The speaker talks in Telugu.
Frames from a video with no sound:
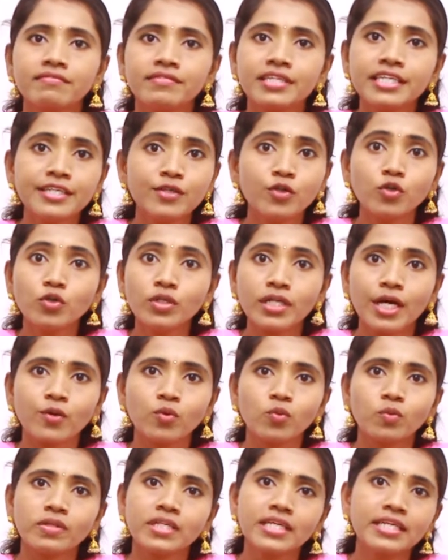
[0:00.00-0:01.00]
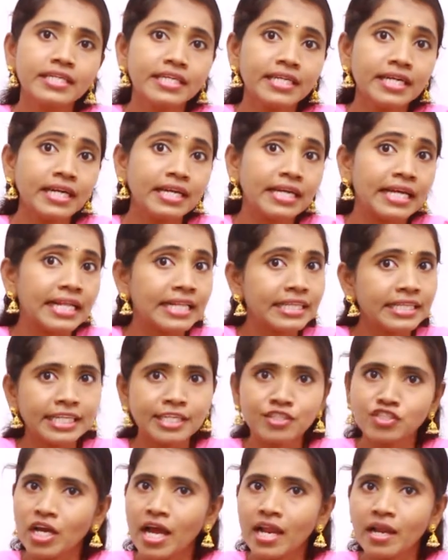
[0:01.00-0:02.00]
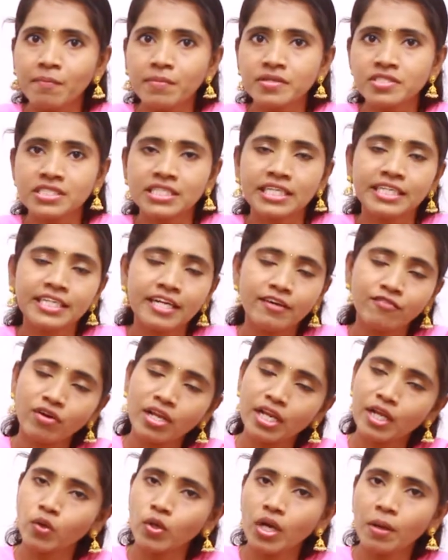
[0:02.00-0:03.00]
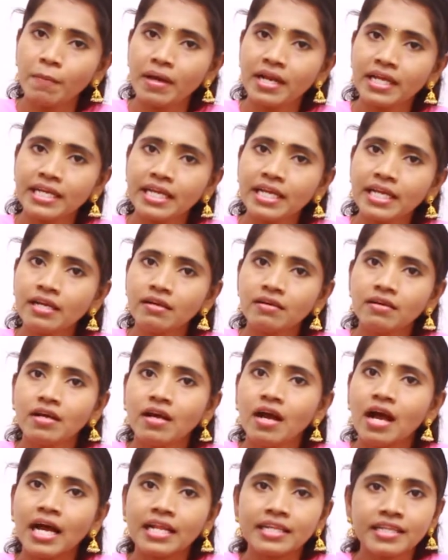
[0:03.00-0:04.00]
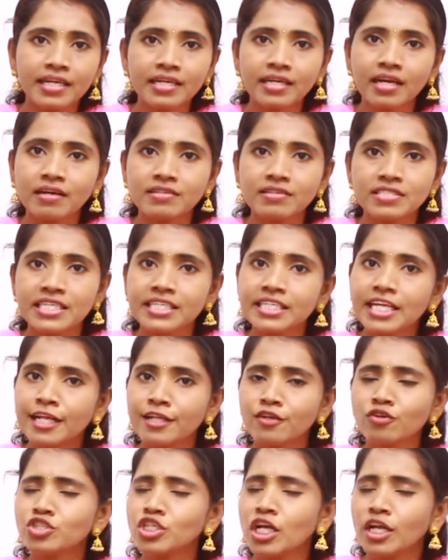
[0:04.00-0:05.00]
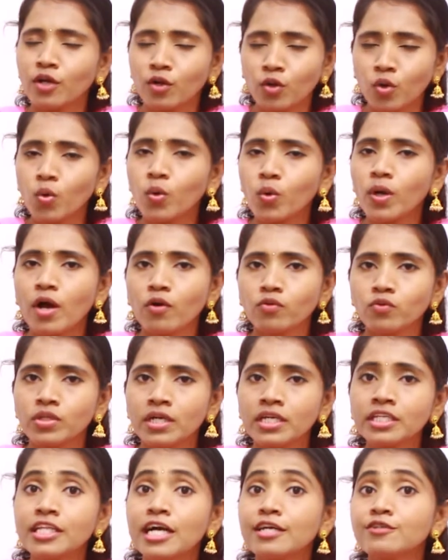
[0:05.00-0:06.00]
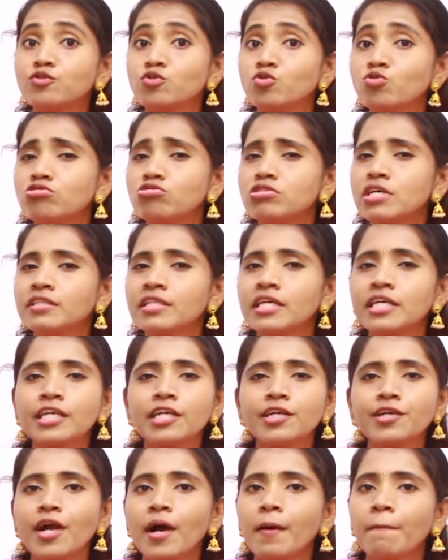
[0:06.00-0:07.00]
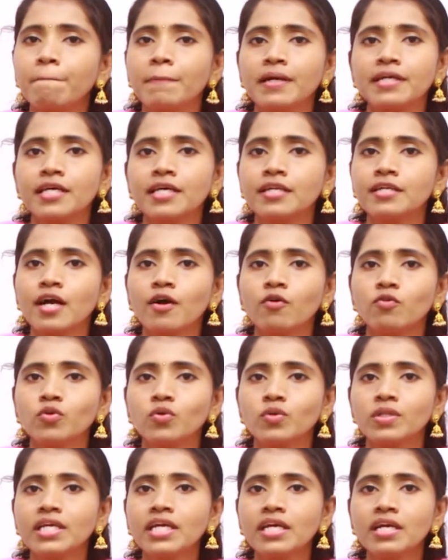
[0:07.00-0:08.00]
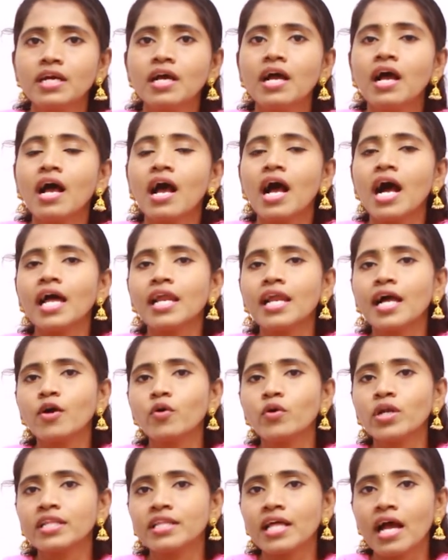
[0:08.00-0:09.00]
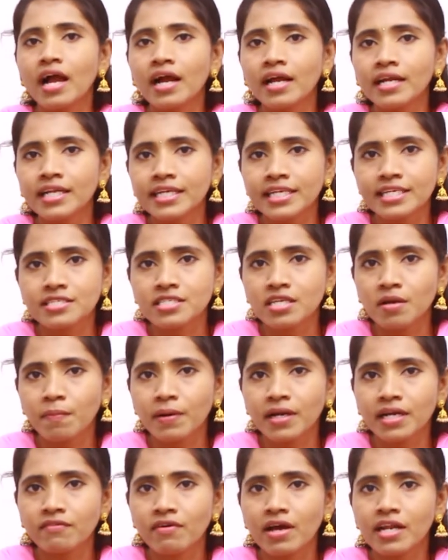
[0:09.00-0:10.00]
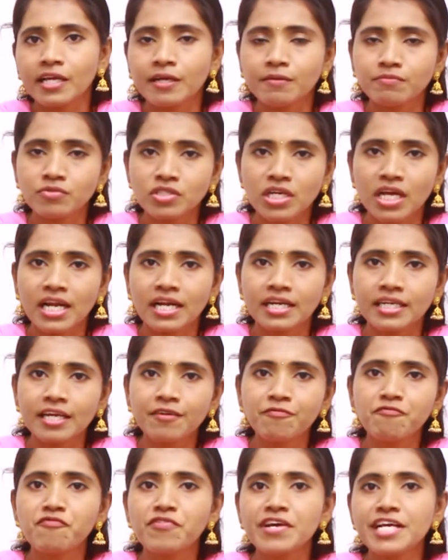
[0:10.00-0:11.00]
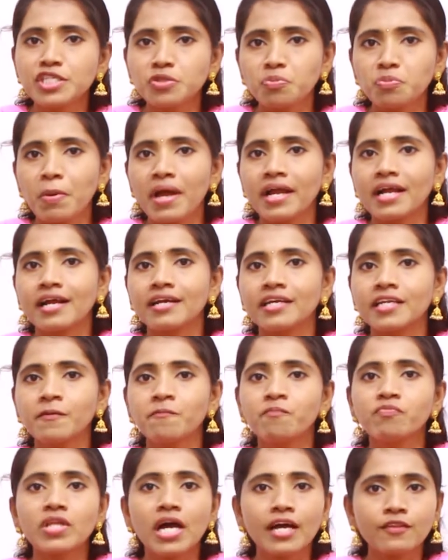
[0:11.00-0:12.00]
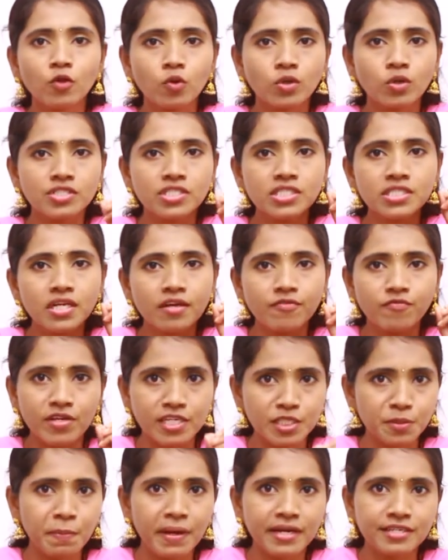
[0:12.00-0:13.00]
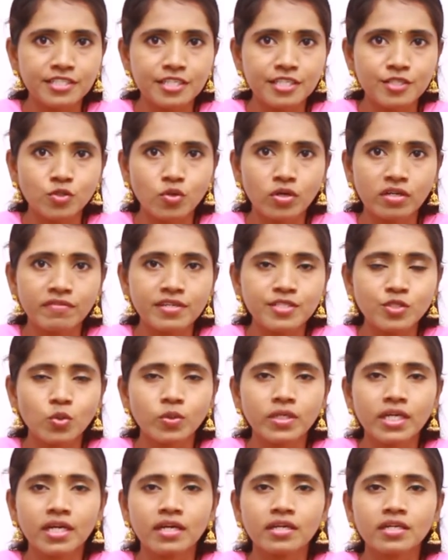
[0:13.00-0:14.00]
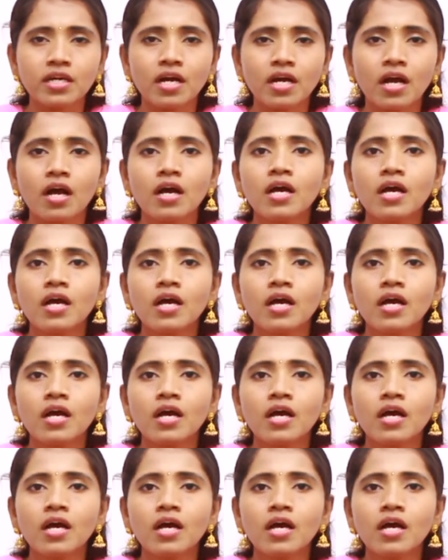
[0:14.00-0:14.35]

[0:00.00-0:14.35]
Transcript: తింటుంటారు తింటే హెల్త్కి చాలా మంచి తినడం వల్ల కూడా మనకి అందంగా స్కిన్ అనేది కూడా చాలా గ్లోగా అవుతుందండి దాని జ్యూస్ అయితే ఇంకా బెటర్గా ఉంటుంది అలా కూడా తాగడానికి ఇష్టపడని వాళ్ళు ఏం చేయాలంటే ఫేస్ ప్యాక్ అండి దాంతో ఒక చిన్న ఫేస్ ప్యాక్ చేసుకొని వేసుకుంటే కనుక